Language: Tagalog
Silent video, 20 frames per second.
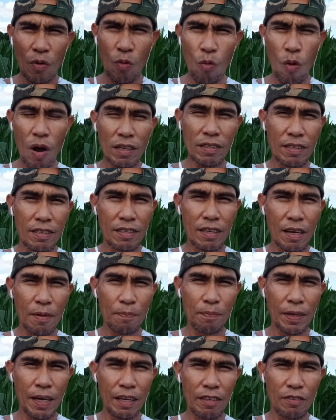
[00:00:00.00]
What's
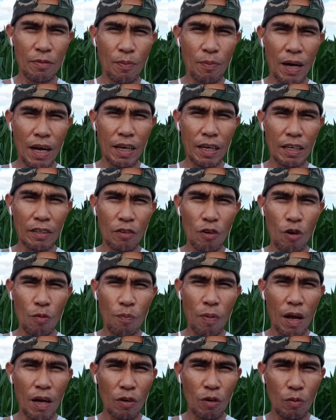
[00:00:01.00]
up guys mga
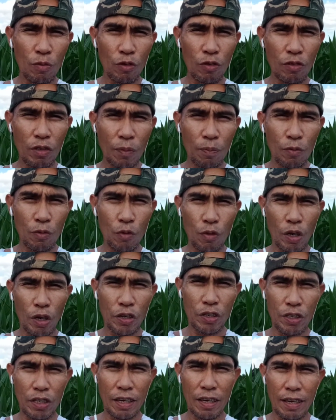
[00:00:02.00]
katropa? Kumusta po
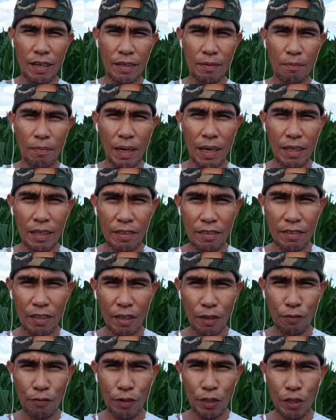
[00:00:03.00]
kayo dyan? Bali
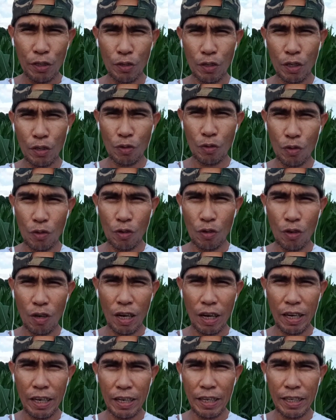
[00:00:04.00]
sa video na to
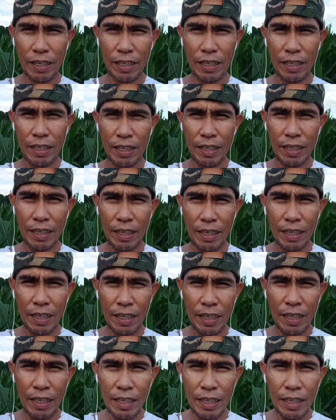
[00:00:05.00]
ay
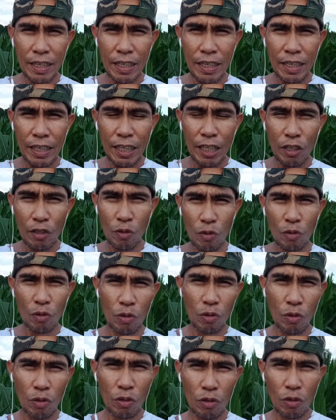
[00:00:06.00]

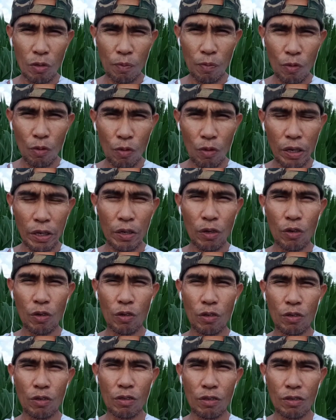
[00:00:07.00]
itutur ko po
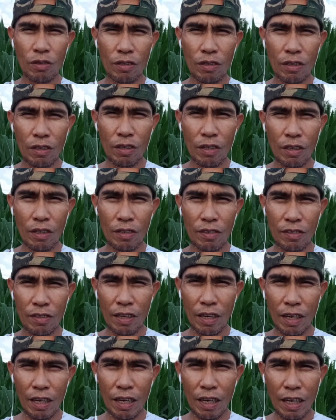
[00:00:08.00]
kayo
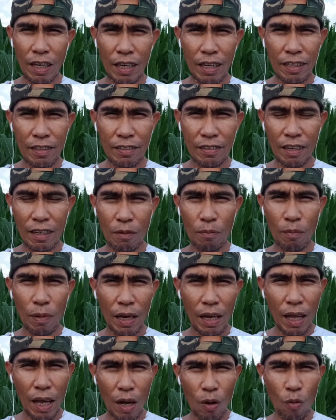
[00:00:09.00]
sa isang
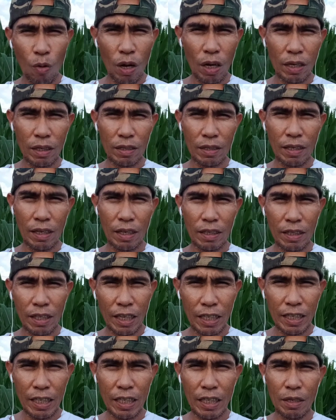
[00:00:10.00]
malawak na
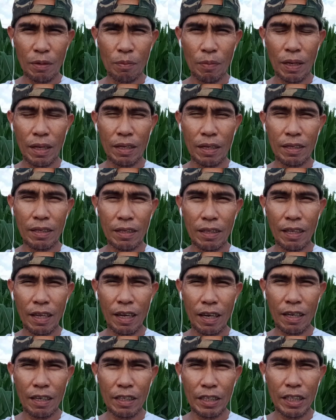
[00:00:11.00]
taniman
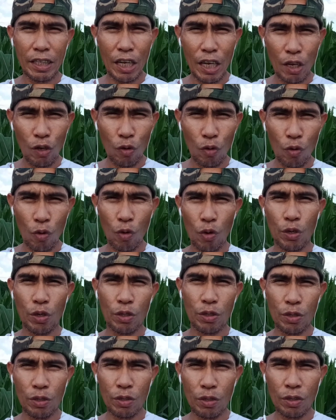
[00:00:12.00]
ng yellow
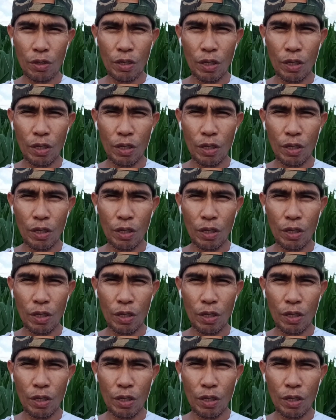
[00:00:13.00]
corn.